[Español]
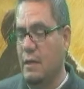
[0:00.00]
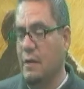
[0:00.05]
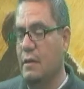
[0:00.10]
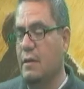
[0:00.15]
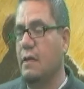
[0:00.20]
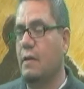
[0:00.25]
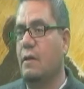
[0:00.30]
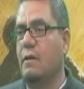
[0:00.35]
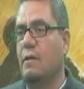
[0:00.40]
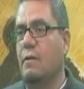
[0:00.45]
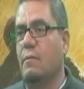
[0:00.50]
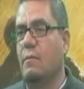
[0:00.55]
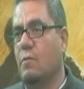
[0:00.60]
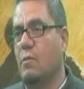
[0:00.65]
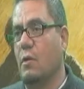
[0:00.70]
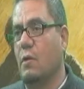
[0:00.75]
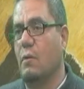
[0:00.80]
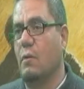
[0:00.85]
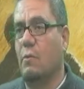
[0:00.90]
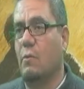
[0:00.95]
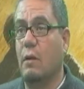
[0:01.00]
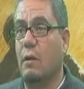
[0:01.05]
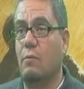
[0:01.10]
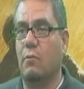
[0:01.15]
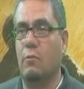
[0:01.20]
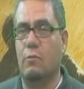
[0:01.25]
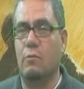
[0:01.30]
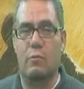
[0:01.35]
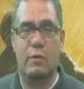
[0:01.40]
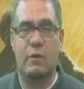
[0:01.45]
El líder por la
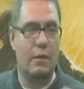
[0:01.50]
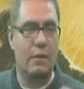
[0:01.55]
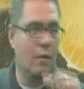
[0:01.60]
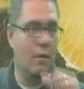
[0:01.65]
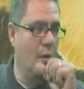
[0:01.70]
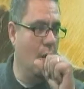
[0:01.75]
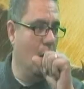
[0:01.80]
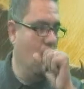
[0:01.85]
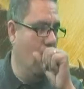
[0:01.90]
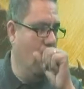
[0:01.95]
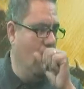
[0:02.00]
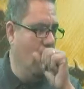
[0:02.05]
buena voluntad